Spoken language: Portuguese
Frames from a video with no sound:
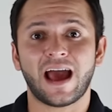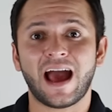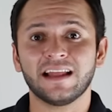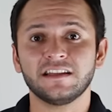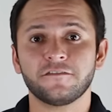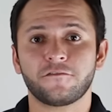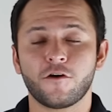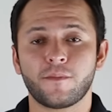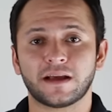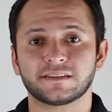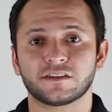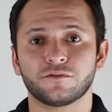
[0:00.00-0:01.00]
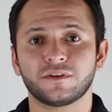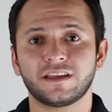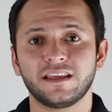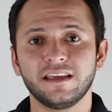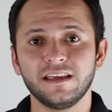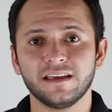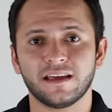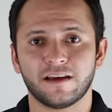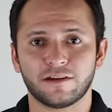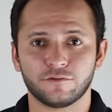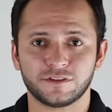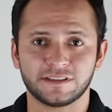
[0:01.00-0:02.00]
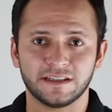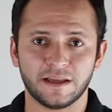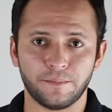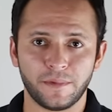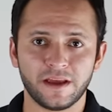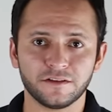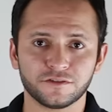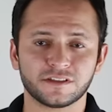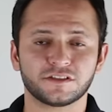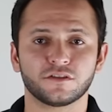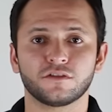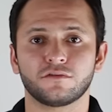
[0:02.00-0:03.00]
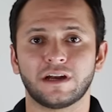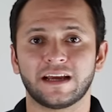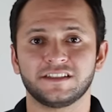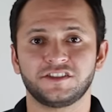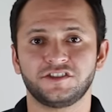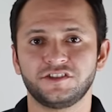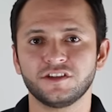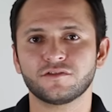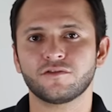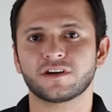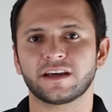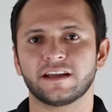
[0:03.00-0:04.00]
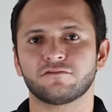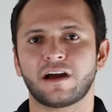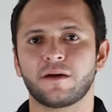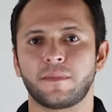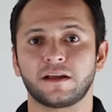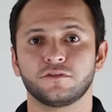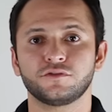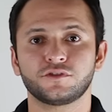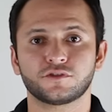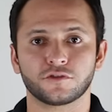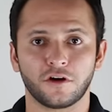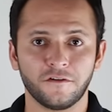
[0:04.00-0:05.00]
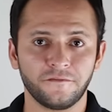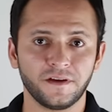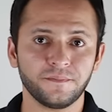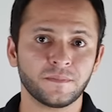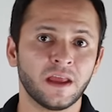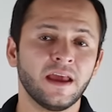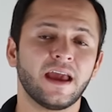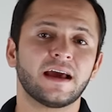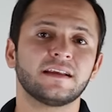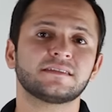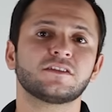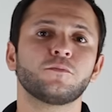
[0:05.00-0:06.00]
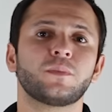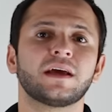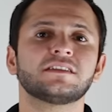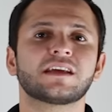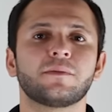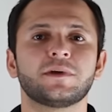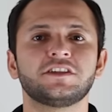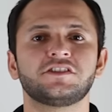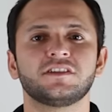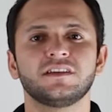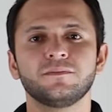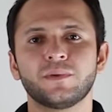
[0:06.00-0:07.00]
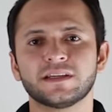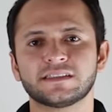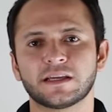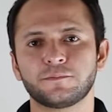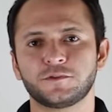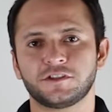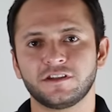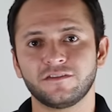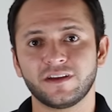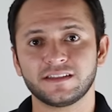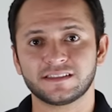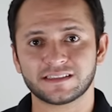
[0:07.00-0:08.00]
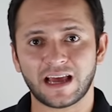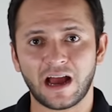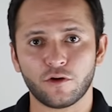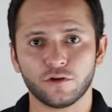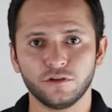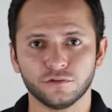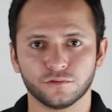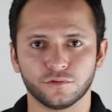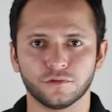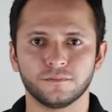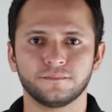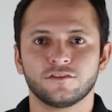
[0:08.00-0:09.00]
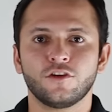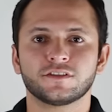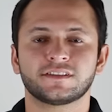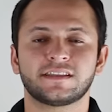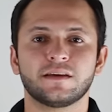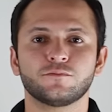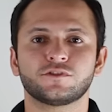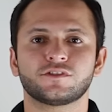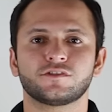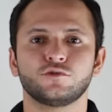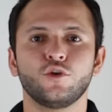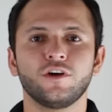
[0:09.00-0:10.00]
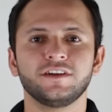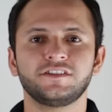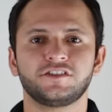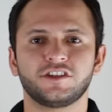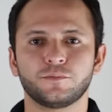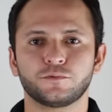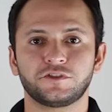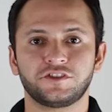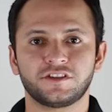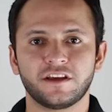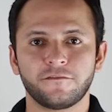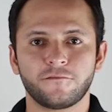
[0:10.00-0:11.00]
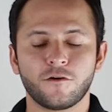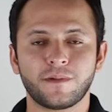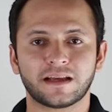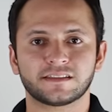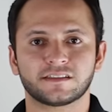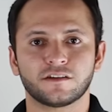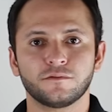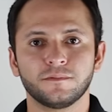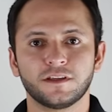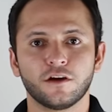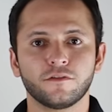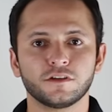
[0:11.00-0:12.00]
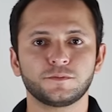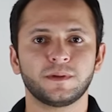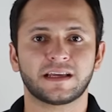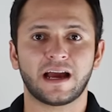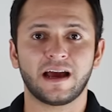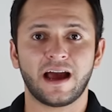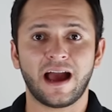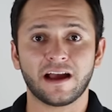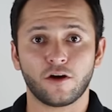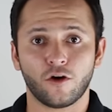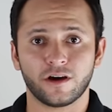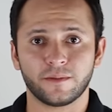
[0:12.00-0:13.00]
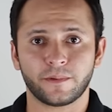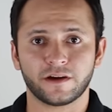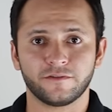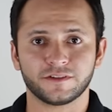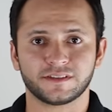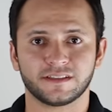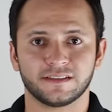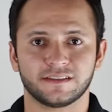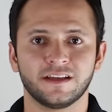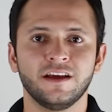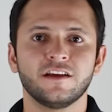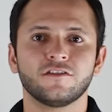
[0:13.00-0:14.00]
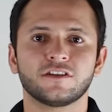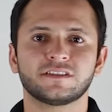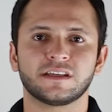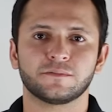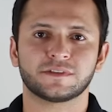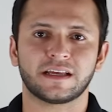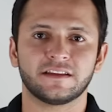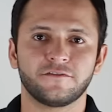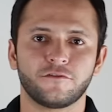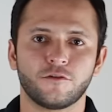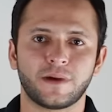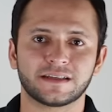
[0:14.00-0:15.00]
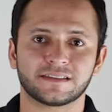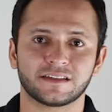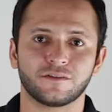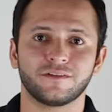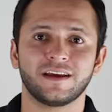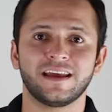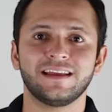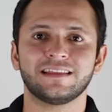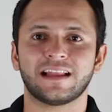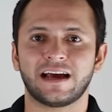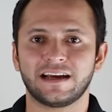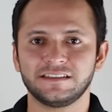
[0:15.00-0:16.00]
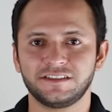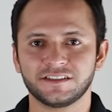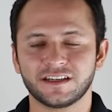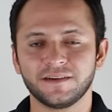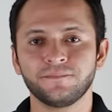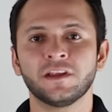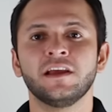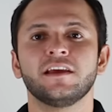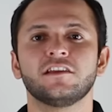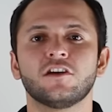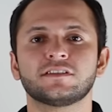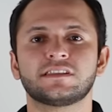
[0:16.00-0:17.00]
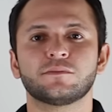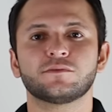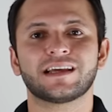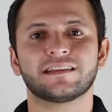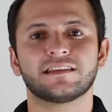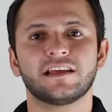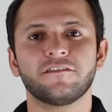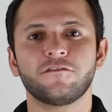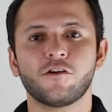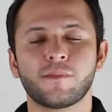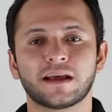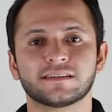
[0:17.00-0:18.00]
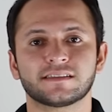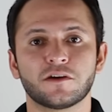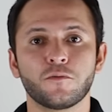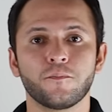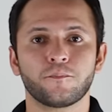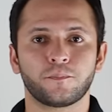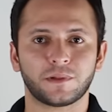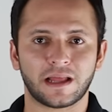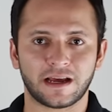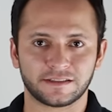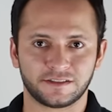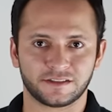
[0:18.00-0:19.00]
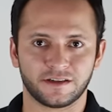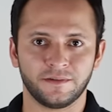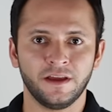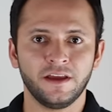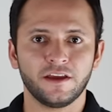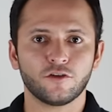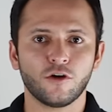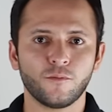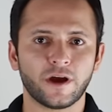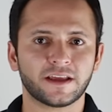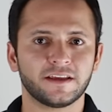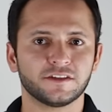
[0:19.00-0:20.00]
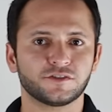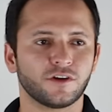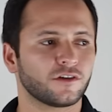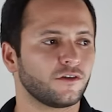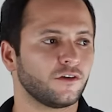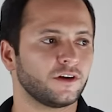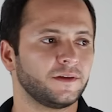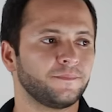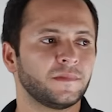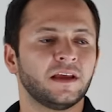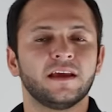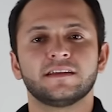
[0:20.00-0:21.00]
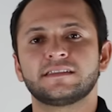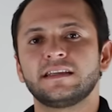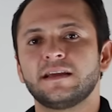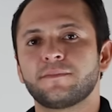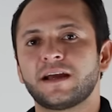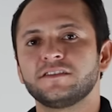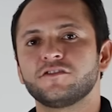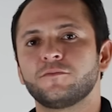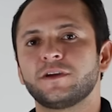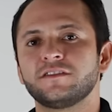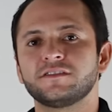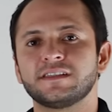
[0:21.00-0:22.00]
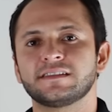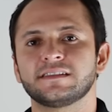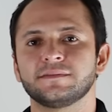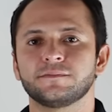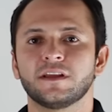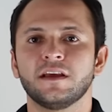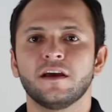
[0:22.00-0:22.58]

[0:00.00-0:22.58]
a deformação que os elementos estruturais de concreto armado sofrem, elas são praticamente imperceptíveis a olho nu. Nós temos dois tipos de deformação que eu vou explicar agora para vocês. Nós temos a deformação elástica e nós temos a deformação plástica. E como é que isso ocorre? Seria mais ou menos assim: